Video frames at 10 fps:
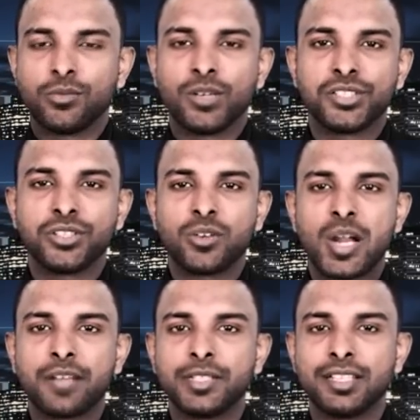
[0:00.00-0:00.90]
ரஷ்ய
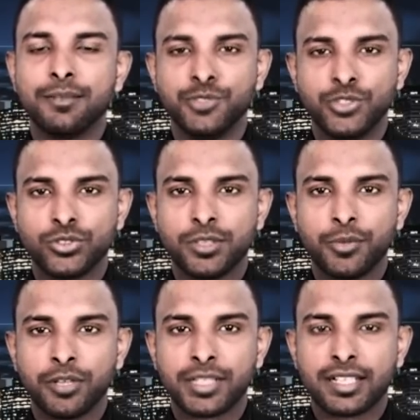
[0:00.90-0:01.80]
ராணுவத்திடம் யுத்தம்
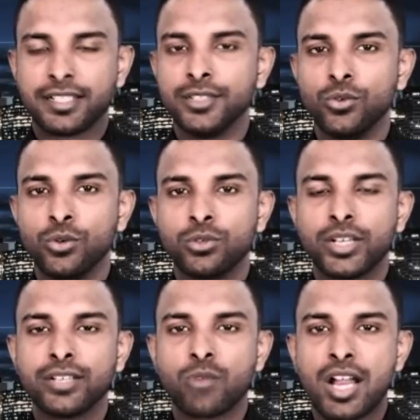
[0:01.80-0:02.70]
புரிவதற்கு
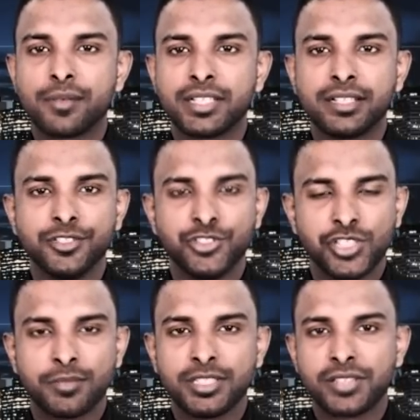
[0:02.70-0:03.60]
உக்ரைன் ராணுவத்திற்கு
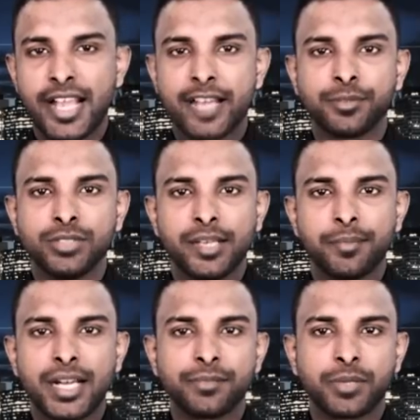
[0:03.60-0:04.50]
ஜெர்மன் தயாரிப்பு
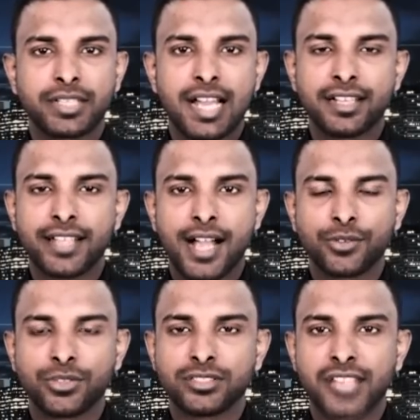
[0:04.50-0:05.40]
லெபார்ட் பிரதான
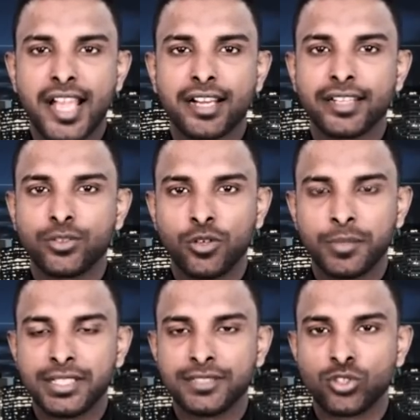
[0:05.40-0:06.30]
தாக்குதல் டேங்களை
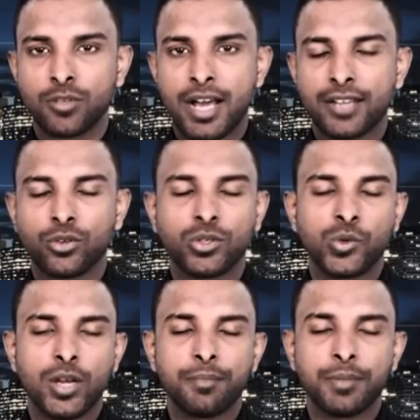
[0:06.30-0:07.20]
கொடுப்பது தொடர்பான ஒரு
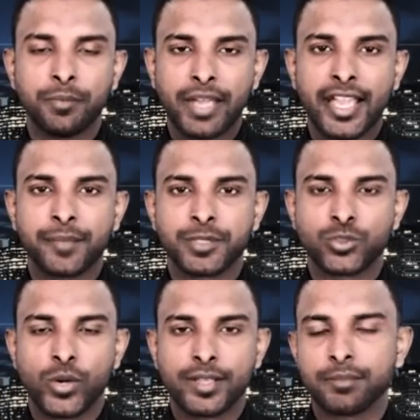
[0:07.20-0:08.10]
குழப்பம்
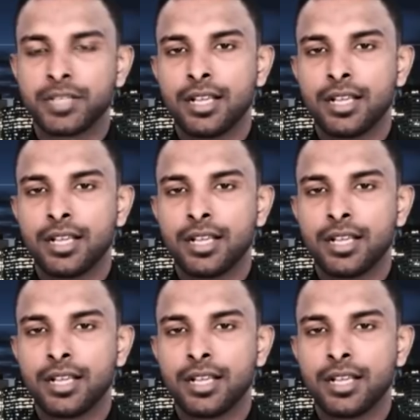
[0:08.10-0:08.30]
ஏற்பட்டுள்ளது